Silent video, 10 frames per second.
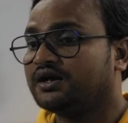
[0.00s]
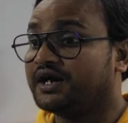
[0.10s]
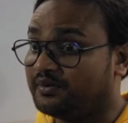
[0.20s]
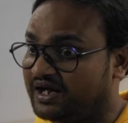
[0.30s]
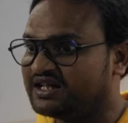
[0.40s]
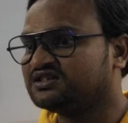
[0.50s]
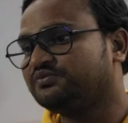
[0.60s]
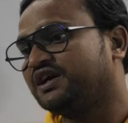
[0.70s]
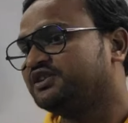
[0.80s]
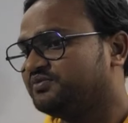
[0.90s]
एडवांस
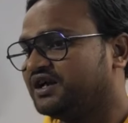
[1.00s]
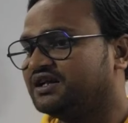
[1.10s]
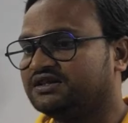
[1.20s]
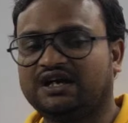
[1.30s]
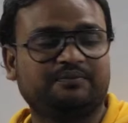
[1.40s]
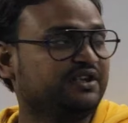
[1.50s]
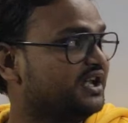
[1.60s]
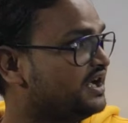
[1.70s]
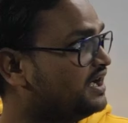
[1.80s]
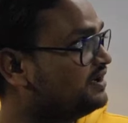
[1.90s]
मैथ में आता है
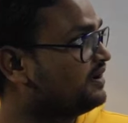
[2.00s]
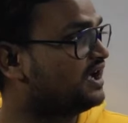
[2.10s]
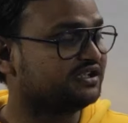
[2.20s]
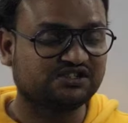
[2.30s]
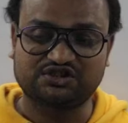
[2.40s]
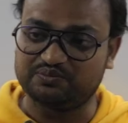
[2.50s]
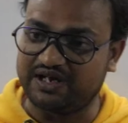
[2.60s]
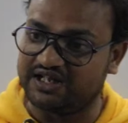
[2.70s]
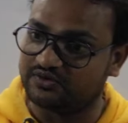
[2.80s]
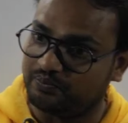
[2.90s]
बिना एडवांस
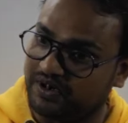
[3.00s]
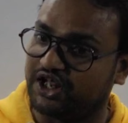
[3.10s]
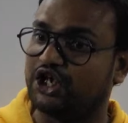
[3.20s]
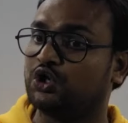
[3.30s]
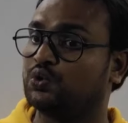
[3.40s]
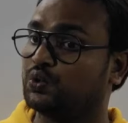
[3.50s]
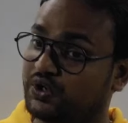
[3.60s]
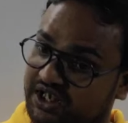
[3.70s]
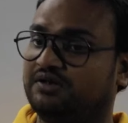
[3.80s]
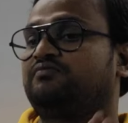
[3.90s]
मैथ पढ़े हुए